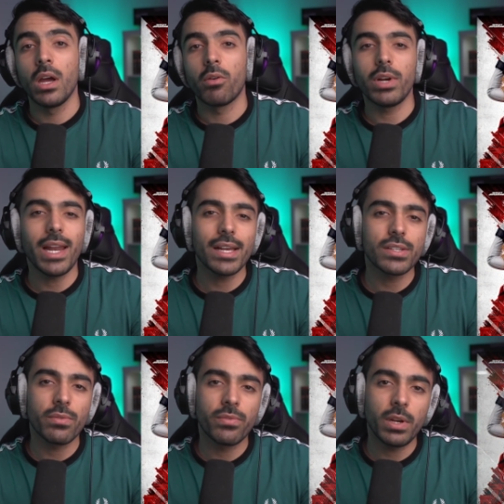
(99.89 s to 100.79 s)

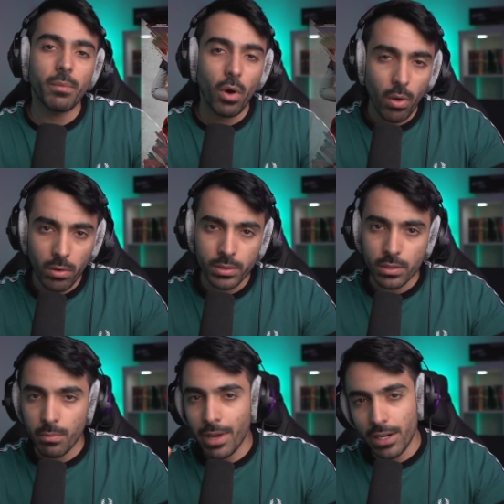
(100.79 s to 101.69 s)
وللاسف فيلم اولد
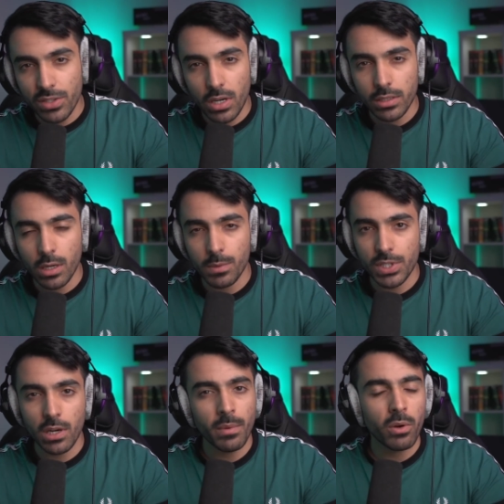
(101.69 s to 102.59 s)
ما نزل عندنا
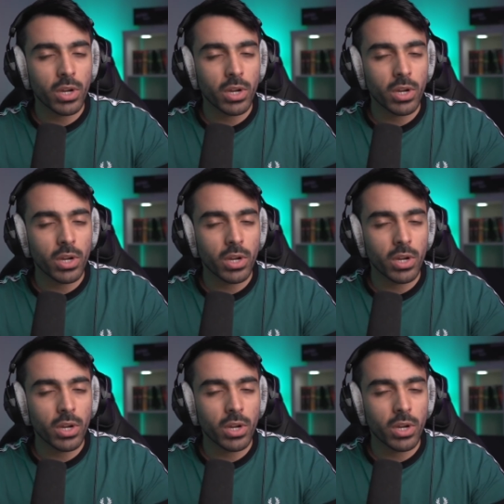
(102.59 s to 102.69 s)
بالسينما